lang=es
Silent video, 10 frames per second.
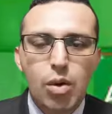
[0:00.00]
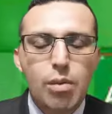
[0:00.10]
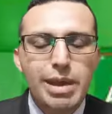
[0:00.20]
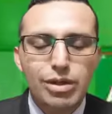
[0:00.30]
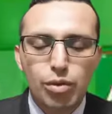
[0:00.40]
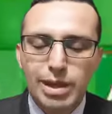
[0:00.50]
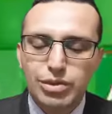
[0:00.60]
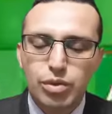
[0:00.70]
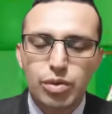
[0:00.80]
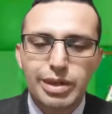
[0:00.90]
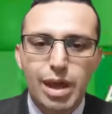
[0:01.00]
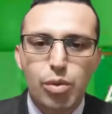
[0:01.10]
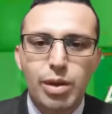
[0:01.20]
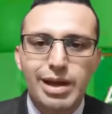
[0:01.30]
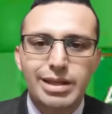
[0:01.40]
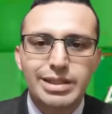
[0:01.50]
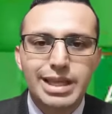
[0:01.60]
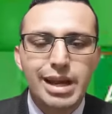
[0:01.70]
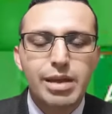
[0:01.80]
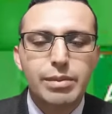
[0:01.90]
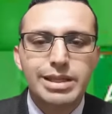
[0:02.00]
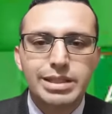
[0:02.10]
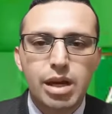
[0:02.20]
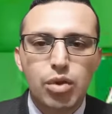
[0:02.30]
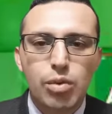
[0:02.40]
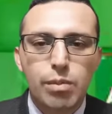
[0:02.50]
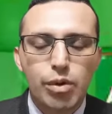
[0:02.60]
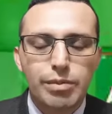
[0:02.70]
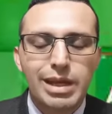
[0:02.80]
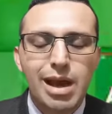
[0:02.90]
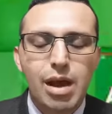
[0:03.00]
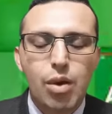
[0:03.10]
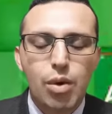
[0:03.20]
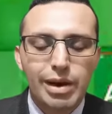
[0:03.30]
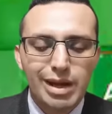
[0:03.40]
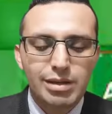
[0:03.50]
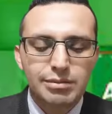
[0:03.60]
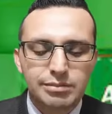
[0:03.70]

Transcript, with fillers: o medio vaso de agua y será administrado por vía oral.